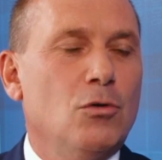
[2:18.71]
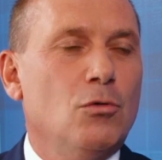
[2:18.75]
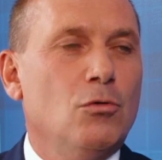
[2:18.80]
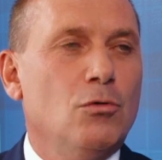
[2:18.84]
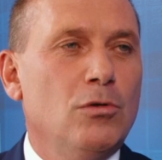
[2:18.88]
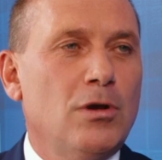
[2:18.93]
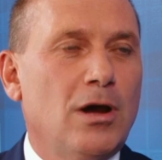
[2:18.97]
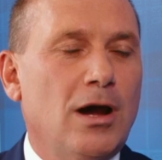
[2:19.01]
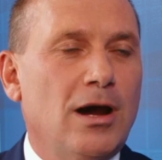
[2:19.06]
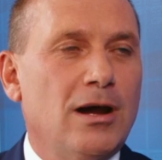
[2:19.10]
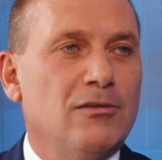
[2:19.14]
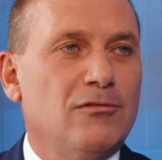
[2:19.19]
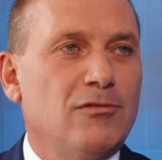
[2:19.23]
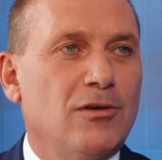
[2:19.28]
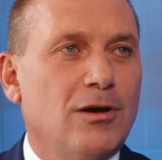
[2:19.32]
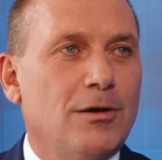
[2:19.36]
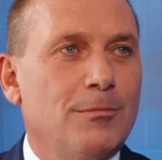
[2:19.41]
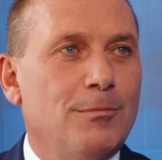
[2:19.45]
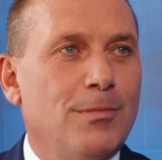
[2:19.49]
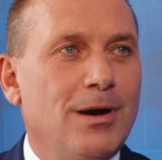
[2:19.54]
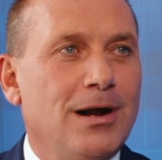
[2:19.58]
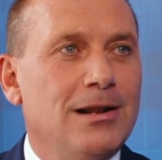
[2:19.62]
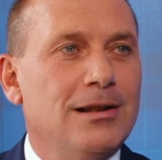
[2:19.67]
oder
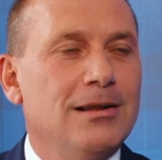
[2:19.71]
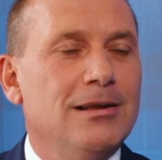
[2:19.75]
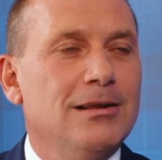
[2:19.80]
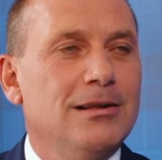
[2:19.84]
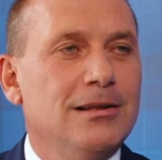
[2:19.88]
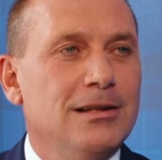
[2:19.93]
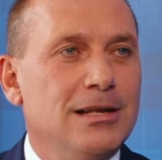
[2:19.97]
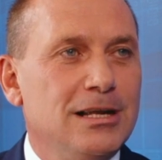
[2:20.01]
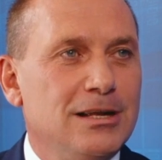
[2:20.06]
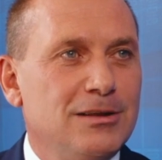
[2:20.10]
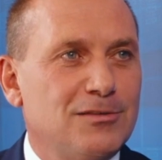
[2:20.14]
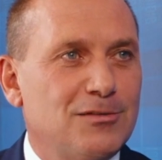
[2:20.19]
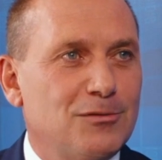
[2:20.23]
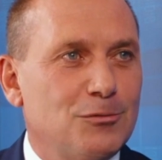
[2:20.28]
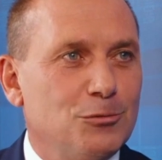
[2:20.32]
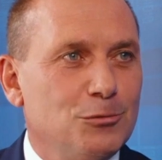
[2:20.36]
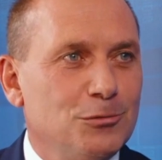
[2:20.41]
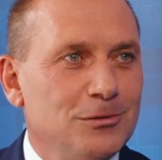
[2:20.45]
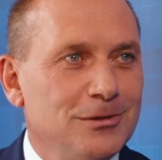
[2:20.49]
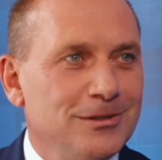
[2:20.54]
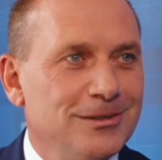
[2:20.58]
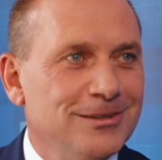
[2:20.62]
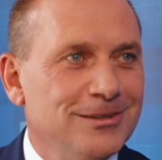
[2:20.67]
einfach mal nichts tun.